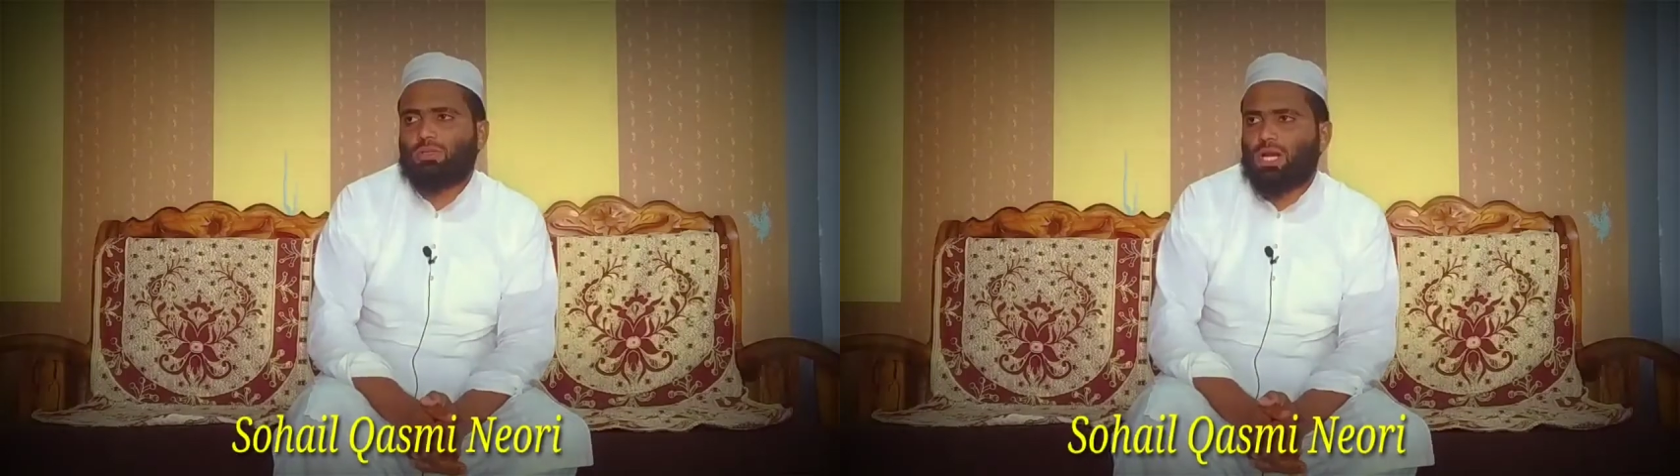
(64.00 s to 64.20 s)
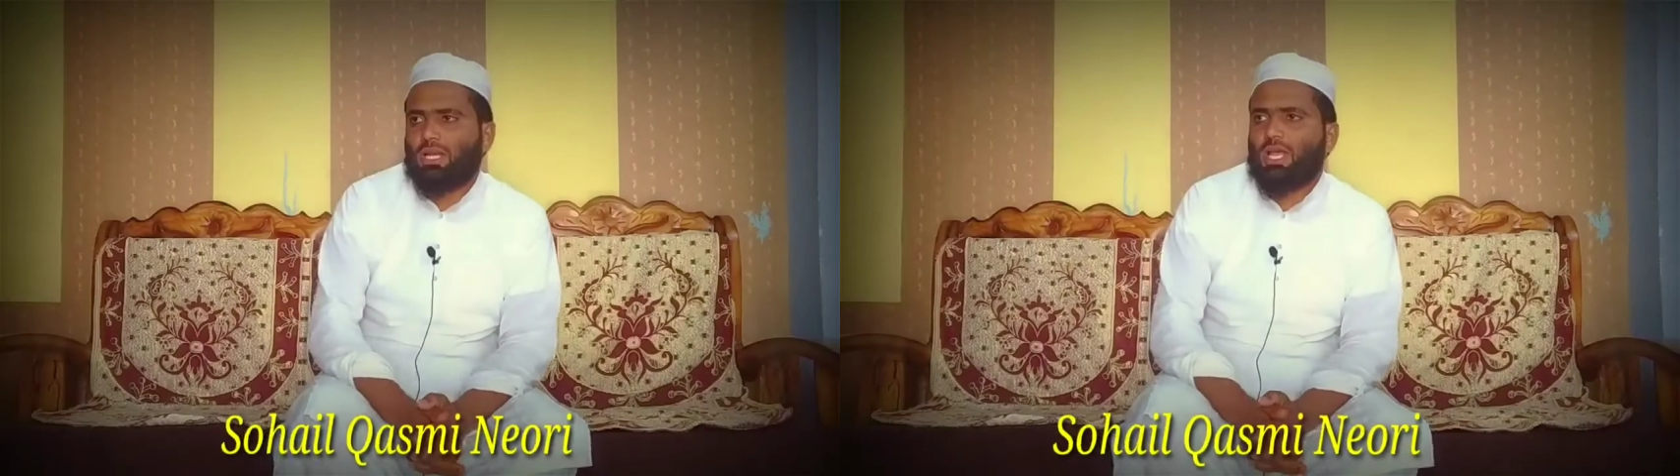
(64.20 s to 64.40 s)

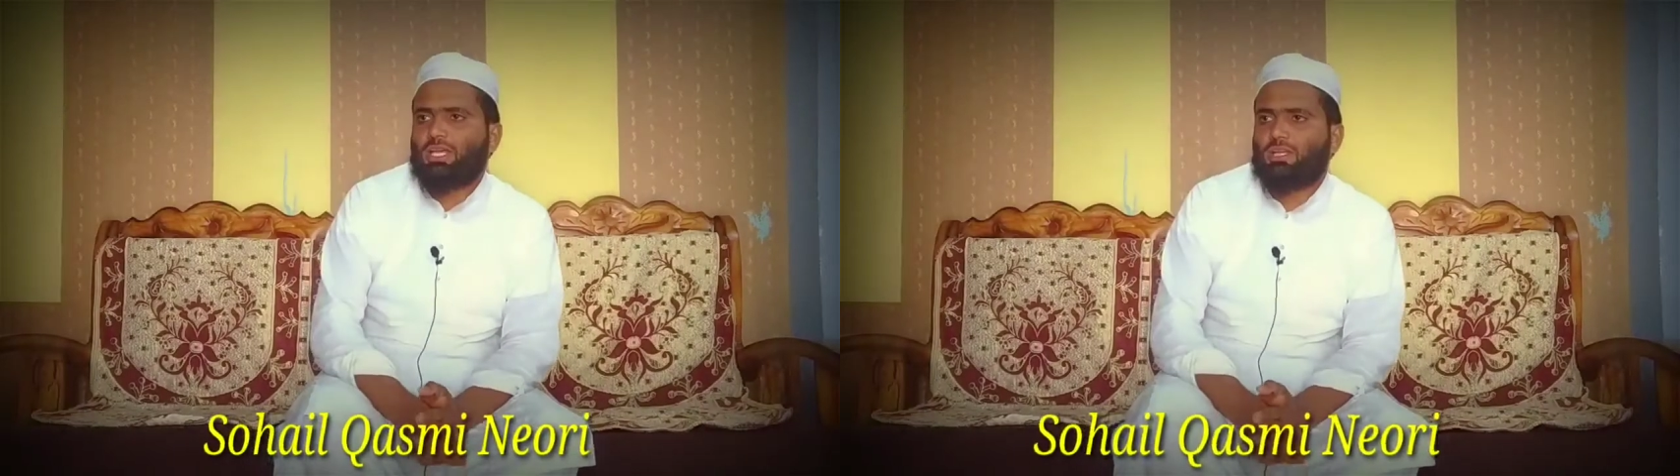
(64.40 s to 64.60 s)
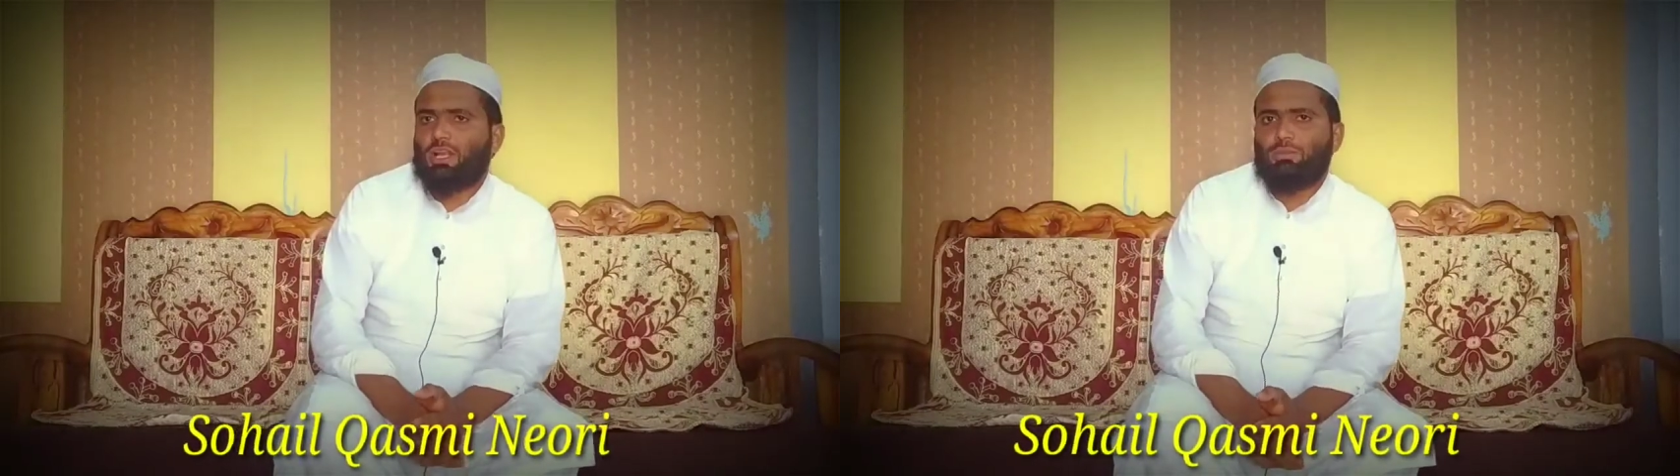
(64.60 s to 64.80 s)
ताली
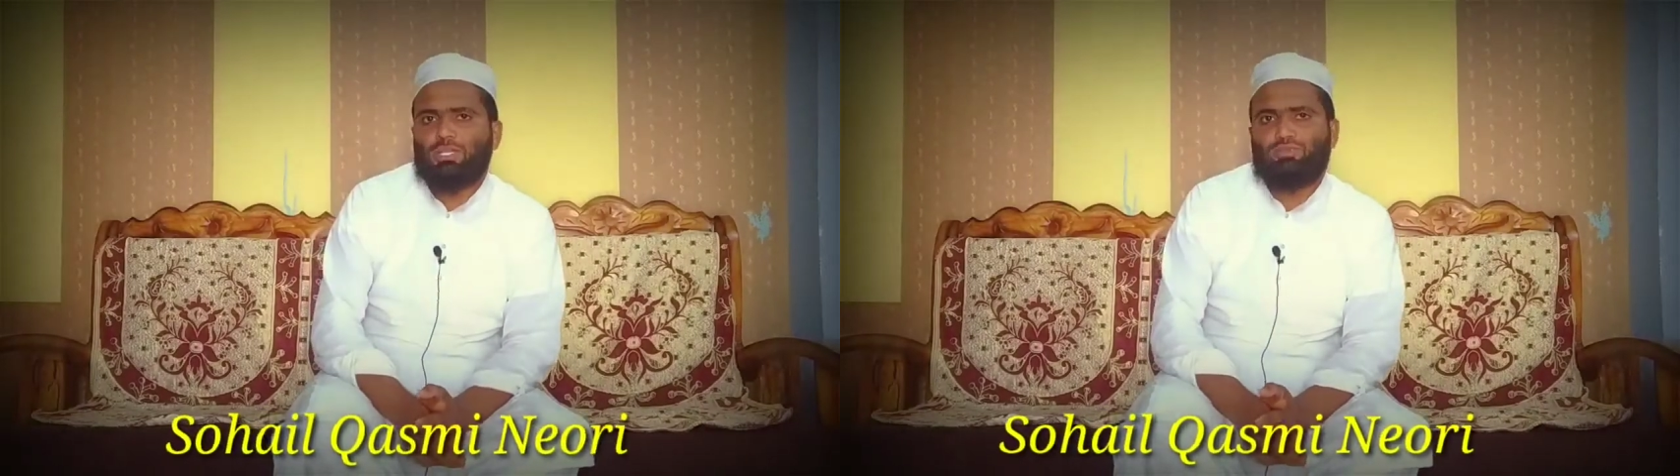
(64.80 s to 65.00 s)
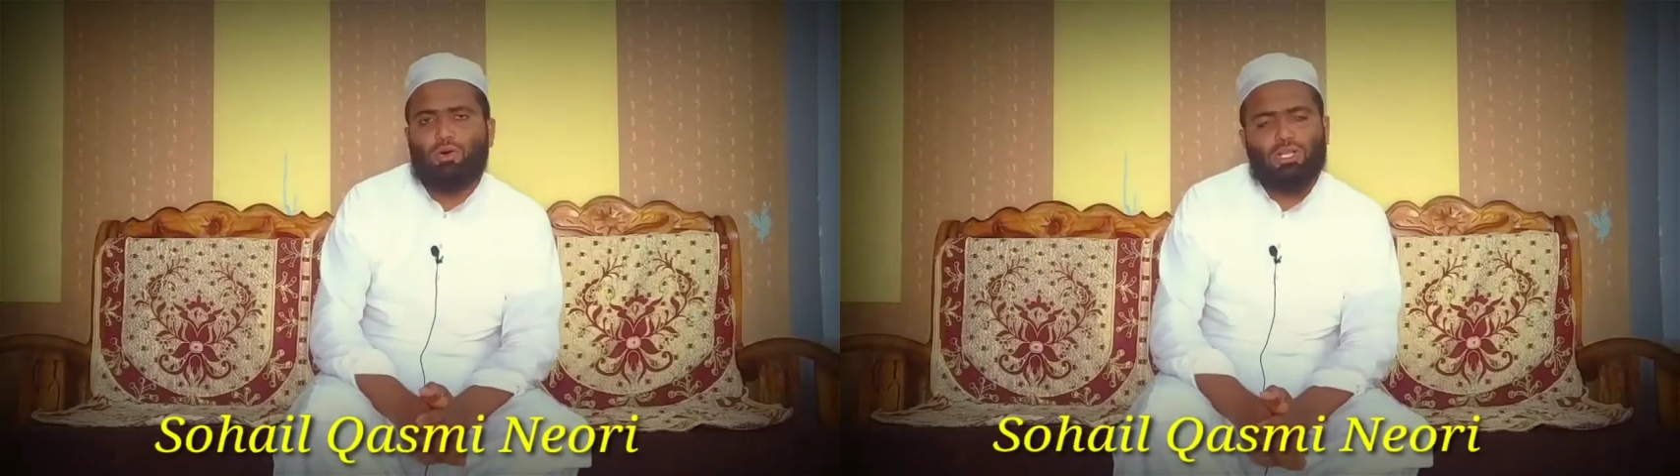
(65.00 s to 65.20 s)
की
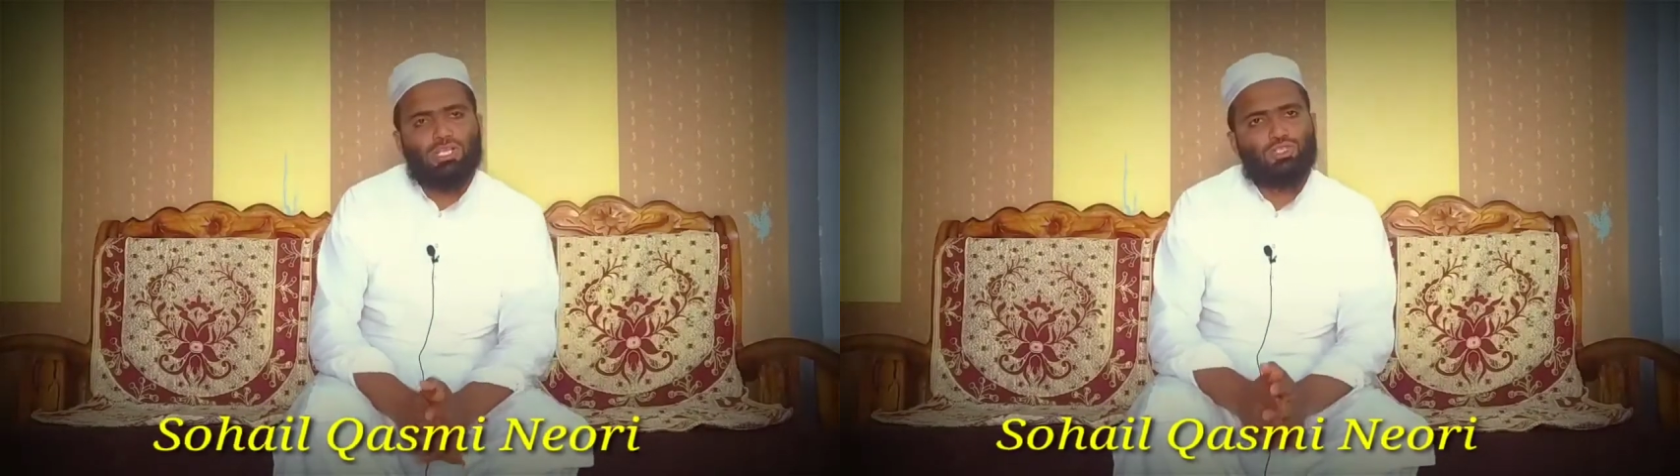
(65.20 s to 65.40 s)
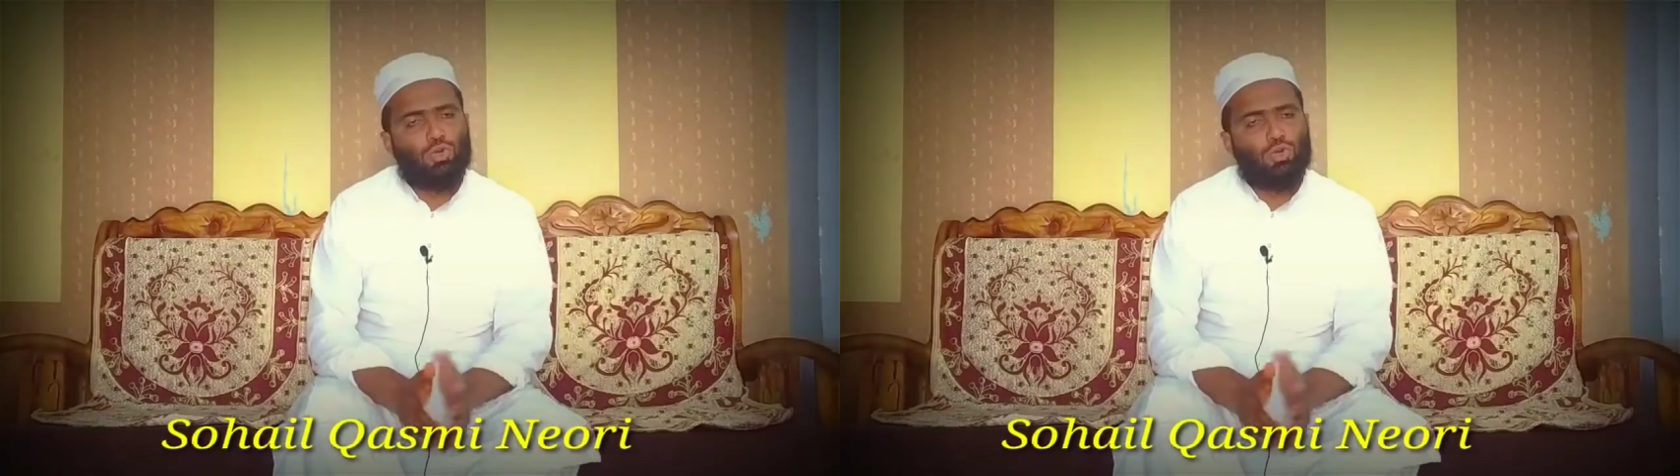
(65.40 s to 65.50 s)
रहमत फौरन